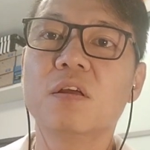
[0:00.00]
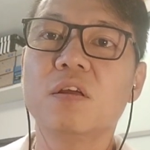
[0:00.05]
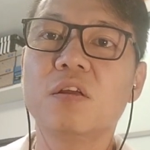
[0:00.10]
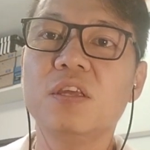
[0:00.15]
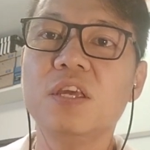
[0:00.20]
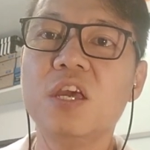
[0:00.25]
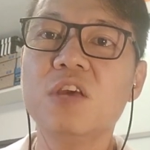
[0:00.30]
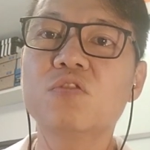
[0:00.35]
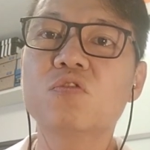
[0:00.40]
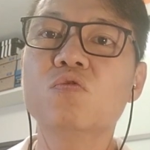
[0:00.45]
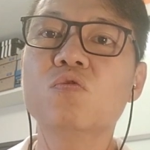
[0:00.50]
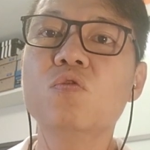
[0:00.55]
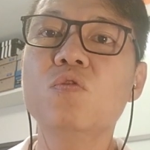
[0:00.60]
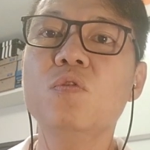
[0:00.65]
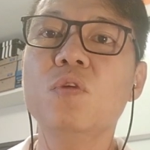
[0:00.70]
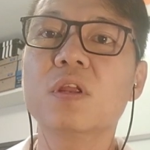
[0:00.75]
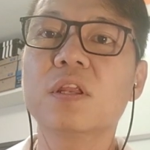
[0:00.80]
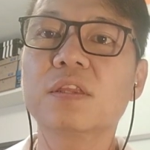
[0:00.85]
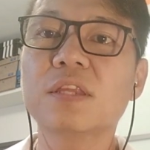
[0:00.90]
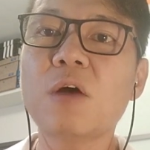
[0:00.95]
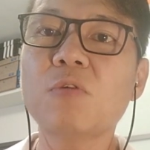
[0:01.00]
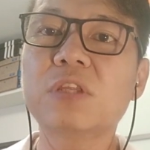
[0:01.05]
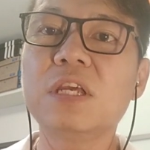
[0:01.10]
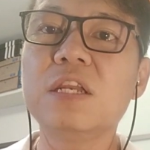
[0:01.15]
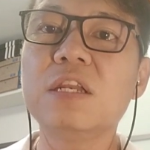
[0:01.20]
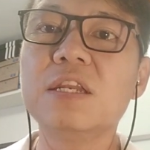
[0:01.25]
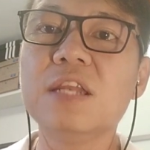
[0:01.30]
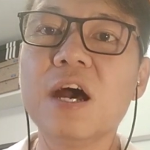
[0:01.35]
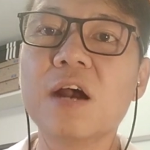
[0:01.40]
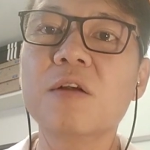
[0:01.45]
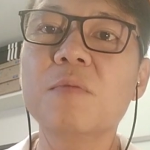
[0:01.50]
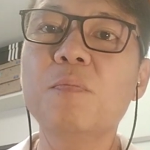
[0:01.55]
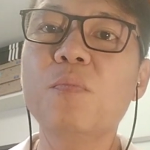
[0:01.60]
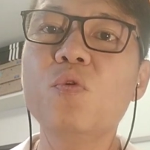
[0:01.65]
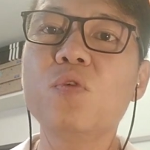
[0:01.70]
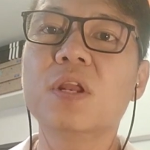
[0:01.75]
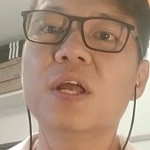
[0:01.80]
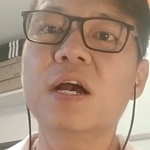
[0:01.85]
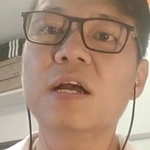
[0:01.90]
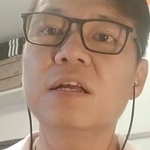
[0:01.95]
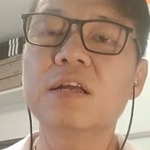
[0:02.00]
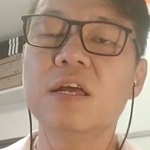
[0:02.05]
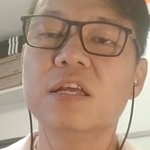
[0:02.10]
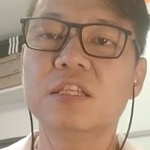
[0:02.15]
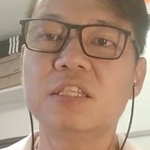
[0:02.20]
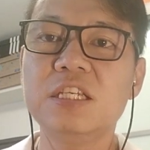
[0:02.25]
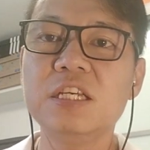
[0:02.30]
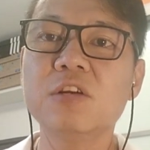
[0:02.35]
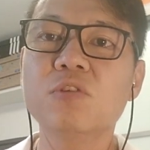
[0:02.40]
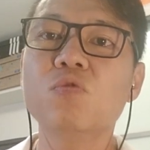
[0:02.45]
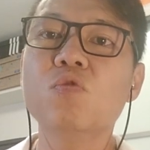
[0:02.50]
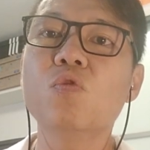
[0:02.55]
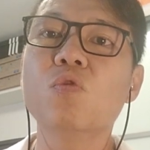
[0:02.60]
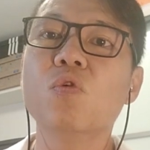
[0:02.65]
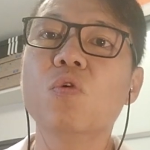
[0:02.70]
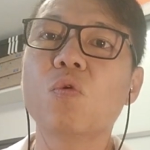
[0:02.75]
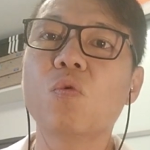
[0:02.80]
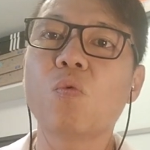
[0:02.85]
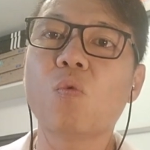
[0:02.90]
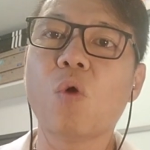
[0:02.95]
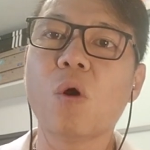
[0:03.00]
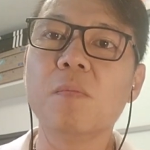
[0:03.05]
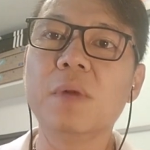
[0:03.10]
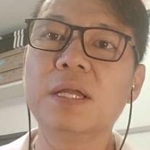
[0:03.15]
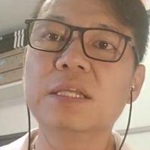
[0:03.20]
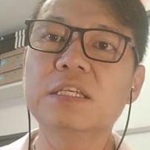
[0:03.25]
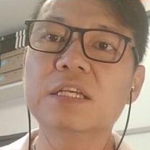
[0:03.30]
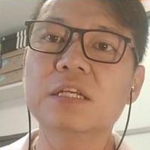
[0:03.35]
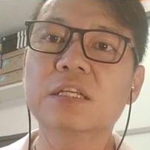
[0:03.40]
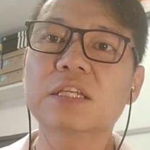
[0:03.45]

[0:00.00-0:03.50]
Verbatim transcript: 耶稣到底能不能进入我们这